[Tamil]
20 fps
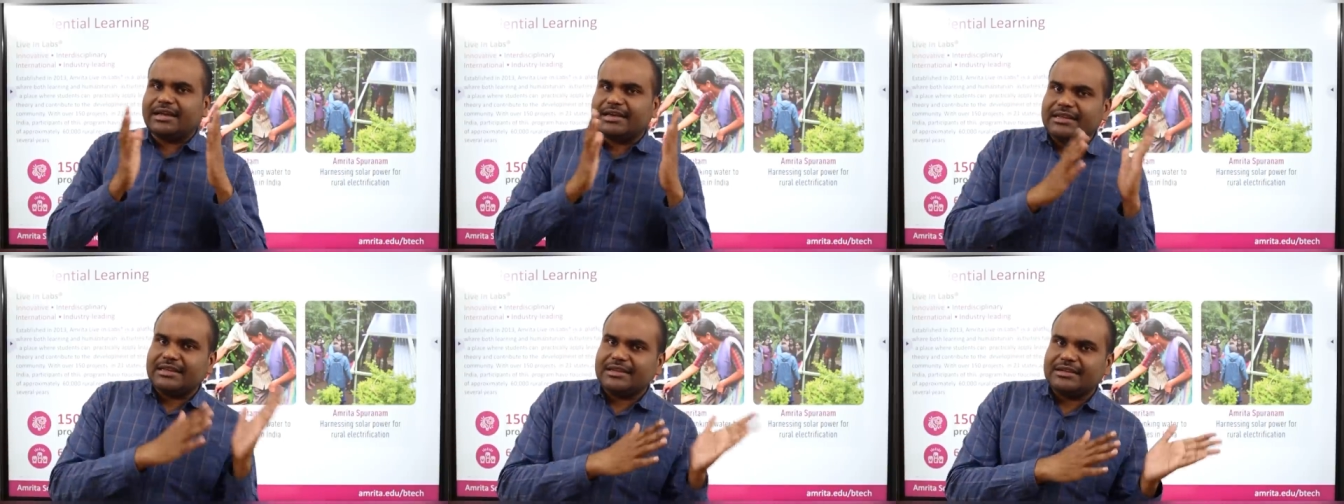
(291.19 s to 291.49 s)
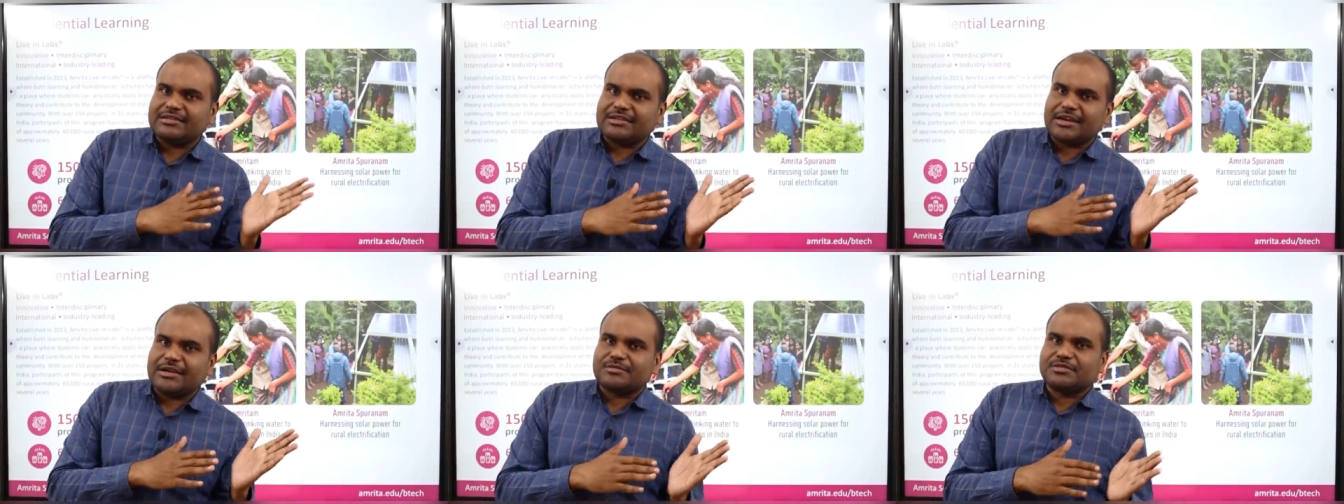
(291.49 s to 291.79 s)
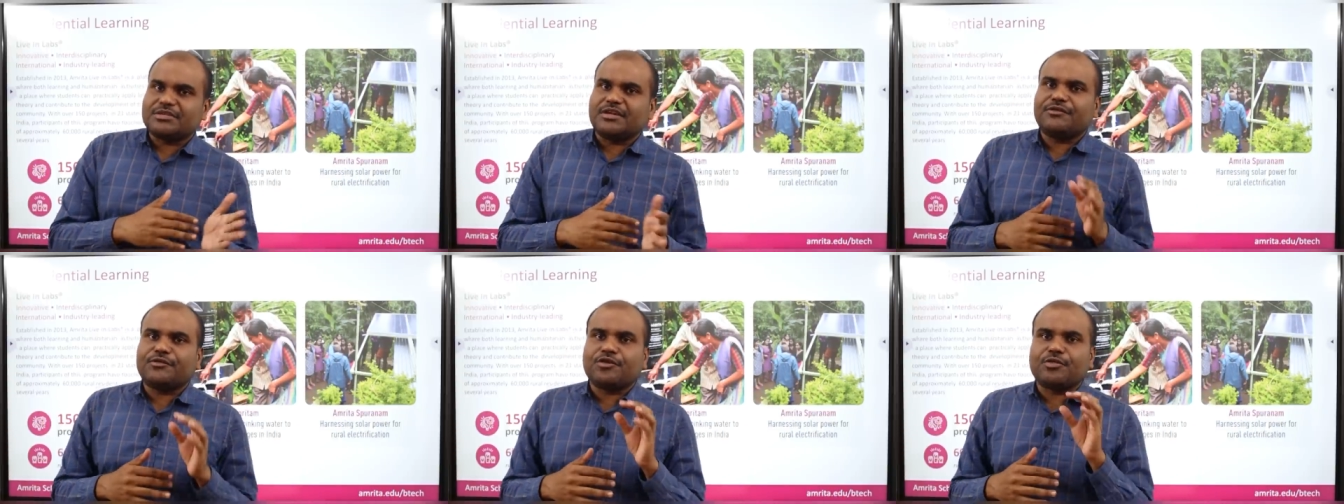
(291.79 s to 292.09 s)
இன்
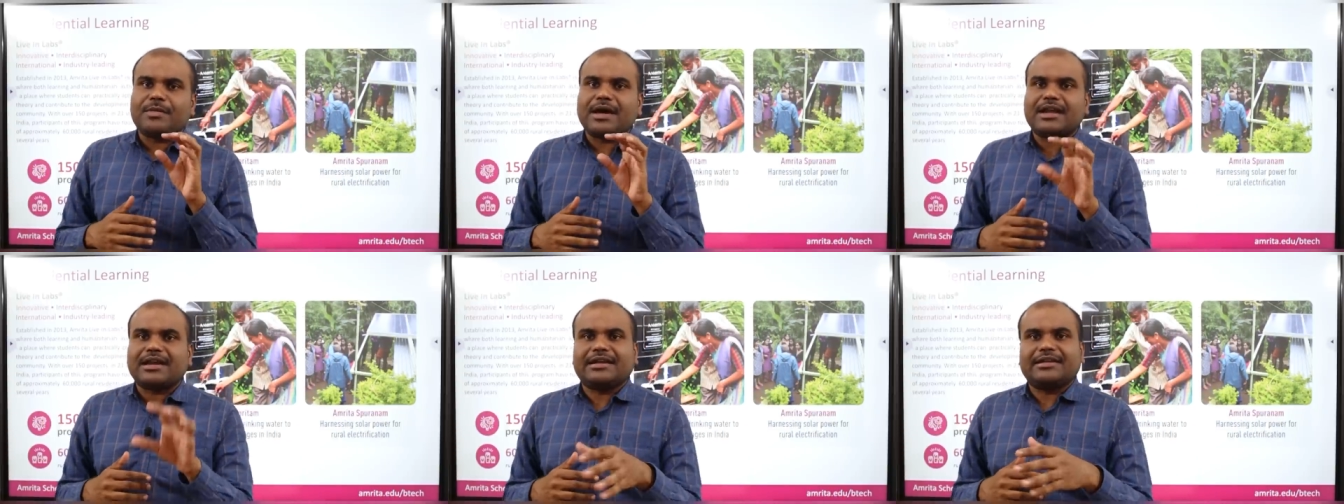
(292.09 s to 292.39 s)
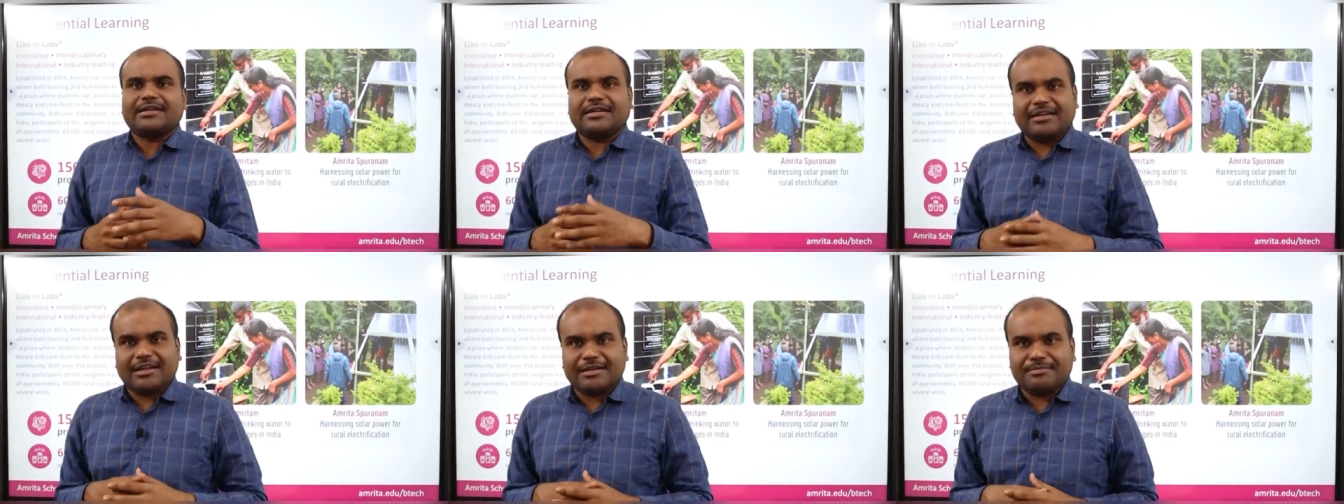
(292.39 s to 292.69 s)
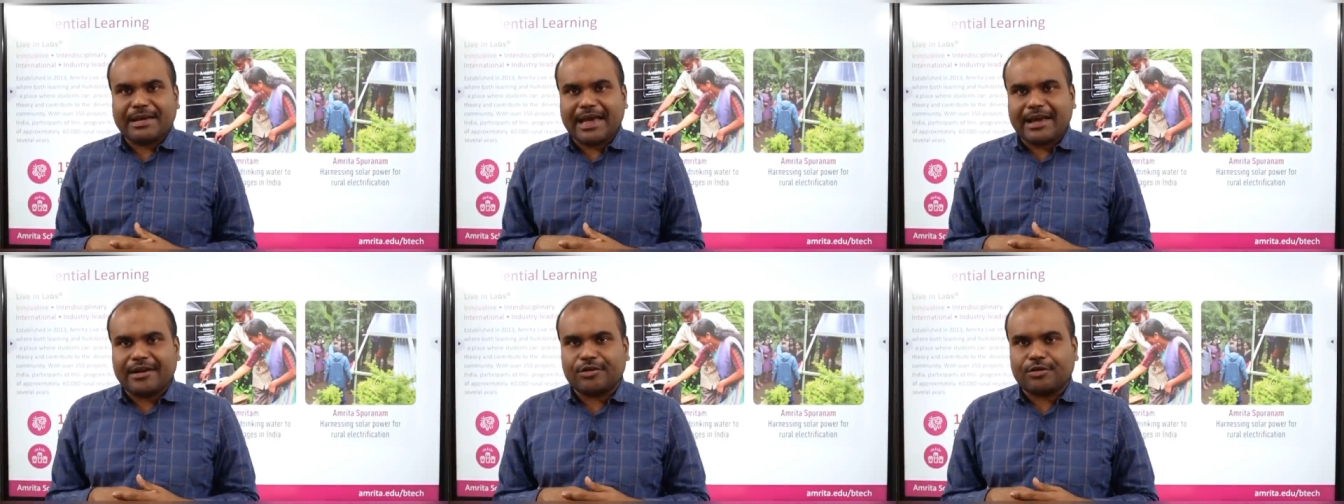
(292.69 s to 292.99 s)
டேர்ம்ஸ் ஆஃப்
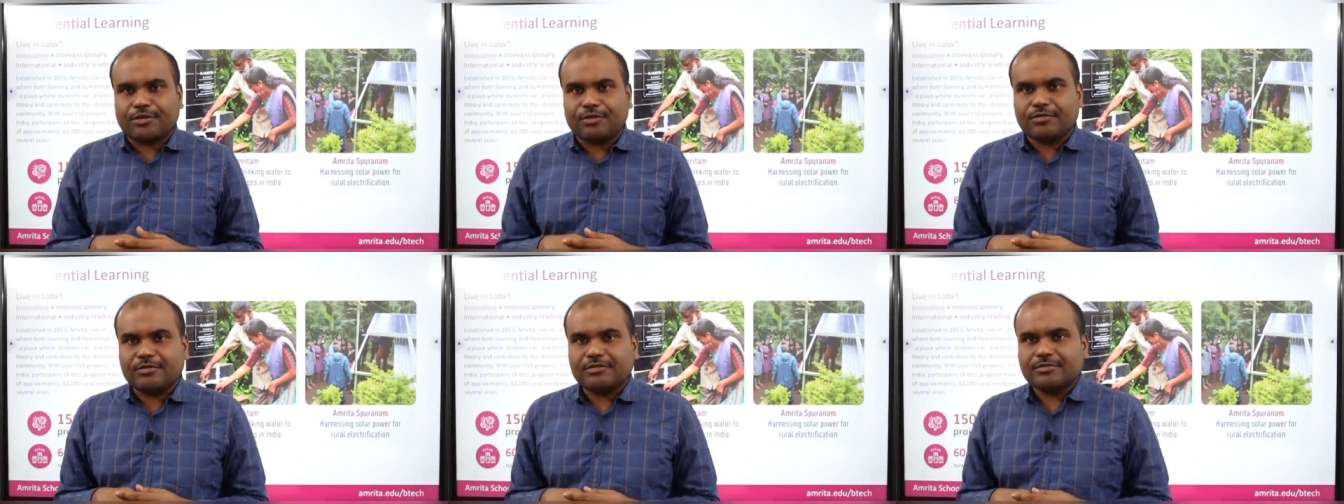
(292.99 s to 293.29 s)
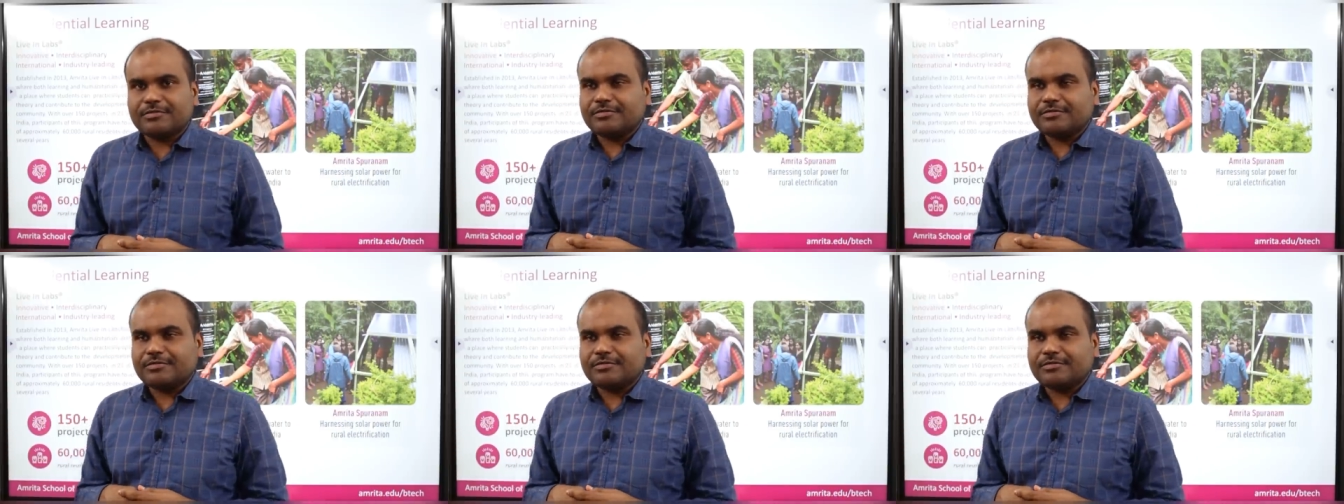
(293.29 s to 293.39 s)
ஹியூமானிட்டேரியன் பேக்ரவுண்ட்